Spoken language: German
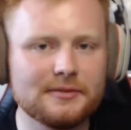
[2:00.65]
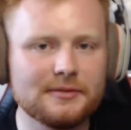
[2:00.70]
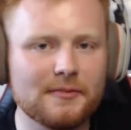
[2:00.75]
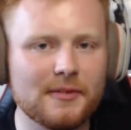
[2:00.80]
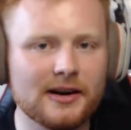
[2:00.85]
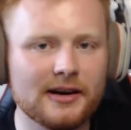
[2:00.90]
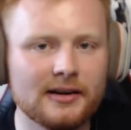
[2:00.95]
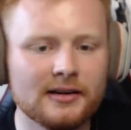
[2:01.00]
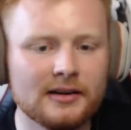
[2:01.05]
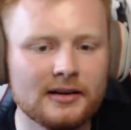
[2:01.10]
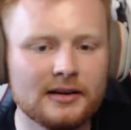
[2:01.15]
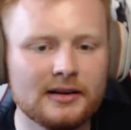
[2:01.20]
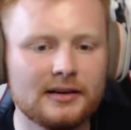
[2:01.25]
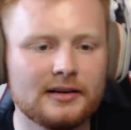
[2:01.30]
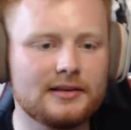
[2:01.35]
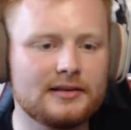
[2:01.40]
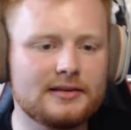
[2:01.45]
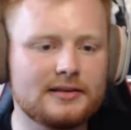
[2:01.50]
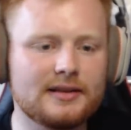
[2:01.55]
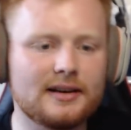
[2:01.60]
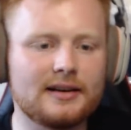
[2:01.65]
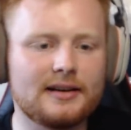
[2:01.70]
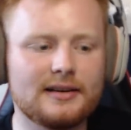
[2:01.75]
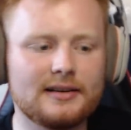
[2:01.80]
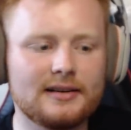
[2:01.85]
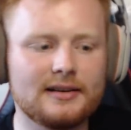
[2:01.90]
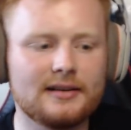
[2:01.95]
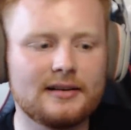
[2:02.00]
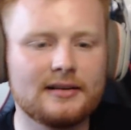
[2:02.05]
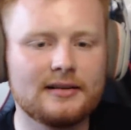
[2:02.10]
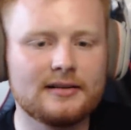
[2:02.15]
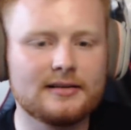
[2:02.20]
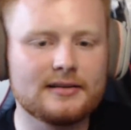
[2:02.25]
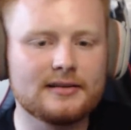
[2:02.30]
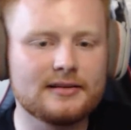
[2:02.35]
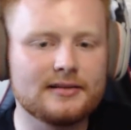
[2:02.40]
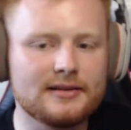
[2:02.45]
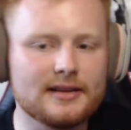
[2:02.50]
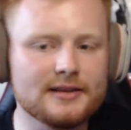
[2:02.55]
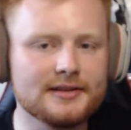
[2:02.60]
nicht mehr da
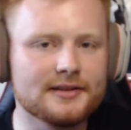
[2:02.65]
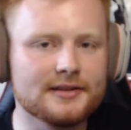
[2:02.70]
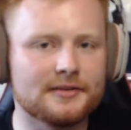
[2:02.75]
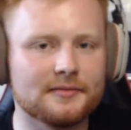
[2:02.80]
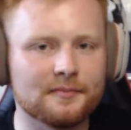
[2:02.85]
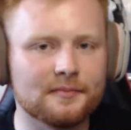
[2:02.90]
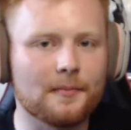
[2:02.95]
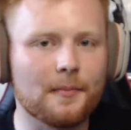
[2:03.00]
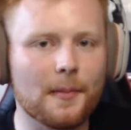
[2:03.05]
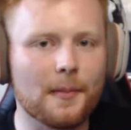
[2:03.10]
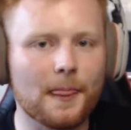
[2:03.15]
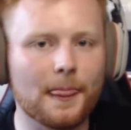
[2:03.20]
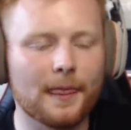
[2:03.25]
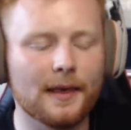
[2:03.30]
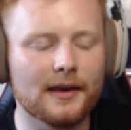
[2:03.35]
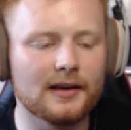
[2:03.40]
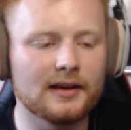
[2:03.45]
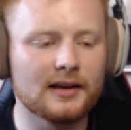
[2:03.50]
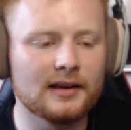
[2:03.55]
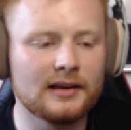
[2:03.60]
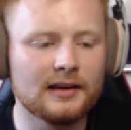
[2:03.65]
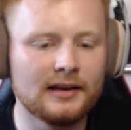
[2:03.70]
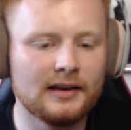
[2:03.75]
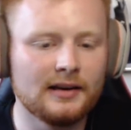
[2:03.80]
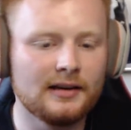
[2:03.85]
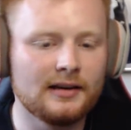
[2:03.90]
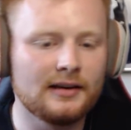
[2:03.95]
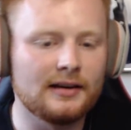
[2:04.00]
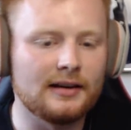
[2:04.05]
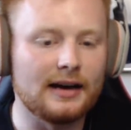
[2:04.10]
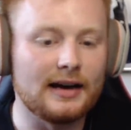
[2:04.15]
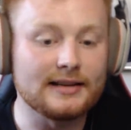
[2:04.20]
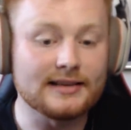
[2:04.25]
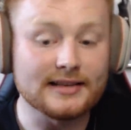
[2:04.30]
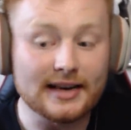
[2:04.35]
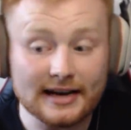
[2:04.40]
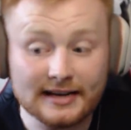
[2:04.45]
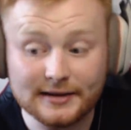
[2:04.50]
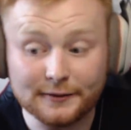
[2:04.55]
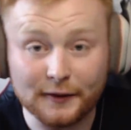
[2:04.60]
sitzen. Es
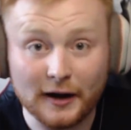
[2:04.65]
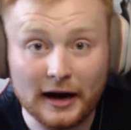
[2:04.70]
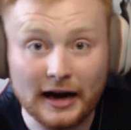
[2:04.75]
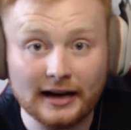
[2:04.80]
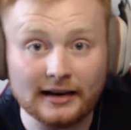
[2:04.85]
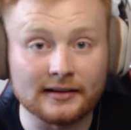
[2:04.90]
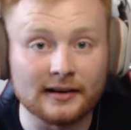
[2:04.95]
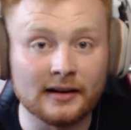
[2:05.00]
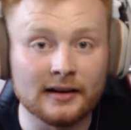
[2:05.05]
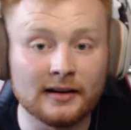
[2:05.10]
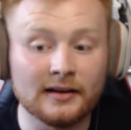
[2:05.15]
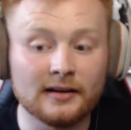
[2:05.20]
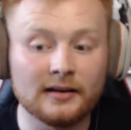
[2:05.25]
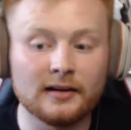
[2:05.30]
sei denn, sie fragen.